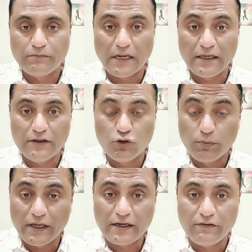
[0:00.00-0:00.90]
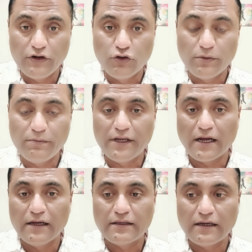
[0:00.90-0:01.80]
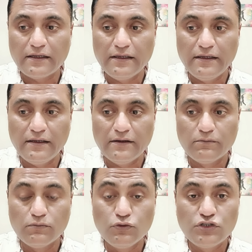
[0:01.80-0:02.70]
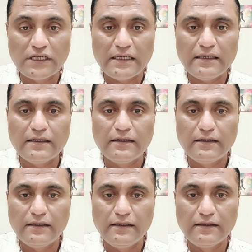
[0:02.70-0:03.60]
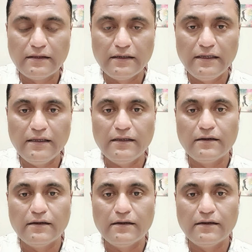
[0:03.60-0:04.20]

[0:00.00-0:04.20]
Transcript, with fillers: मैंने दोपहर के वीडियो में भी कहा था कि मुझे इतनी